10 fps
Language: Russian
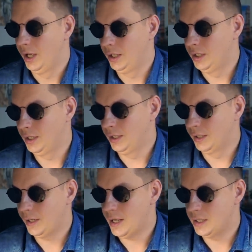И
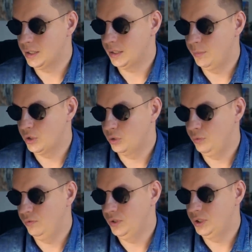разница между
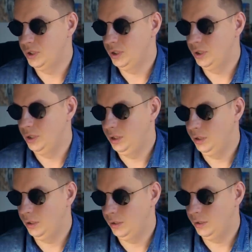MVC
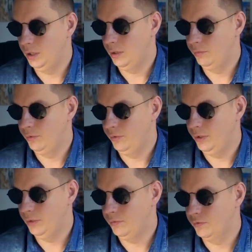и
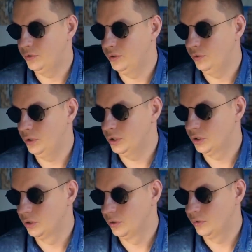MVVM всего лишь
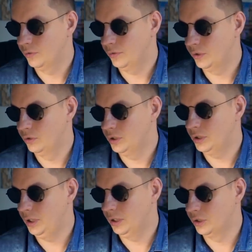в одной
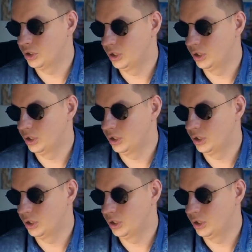стрелочке.